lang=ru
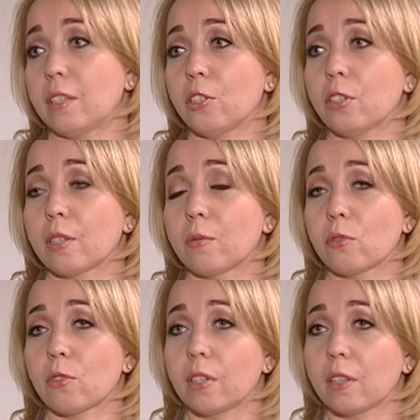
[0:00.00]
решая,
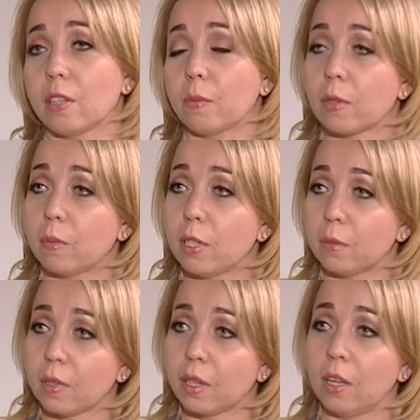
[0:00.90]
обсуждая какие-то
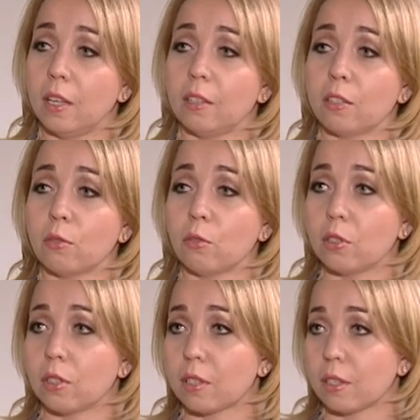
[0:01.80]
проблемы
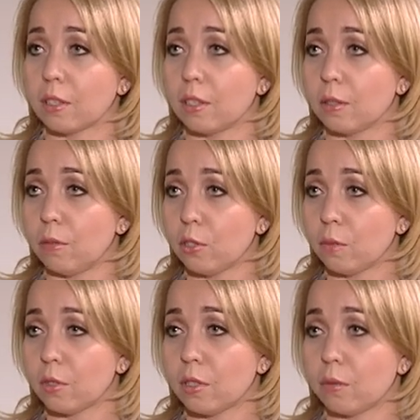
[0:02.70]
насущные на рынке
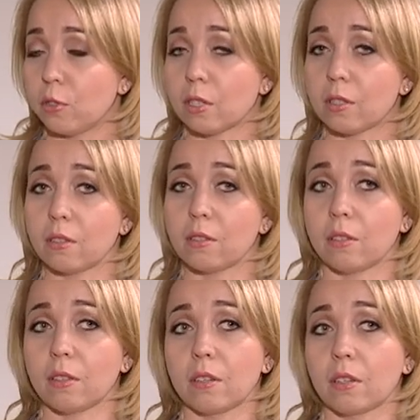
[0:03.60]
недвижимости, в
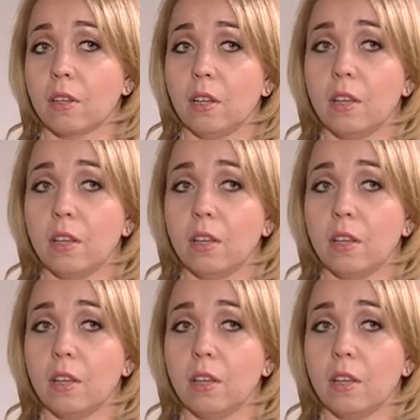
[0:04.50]
частности, это,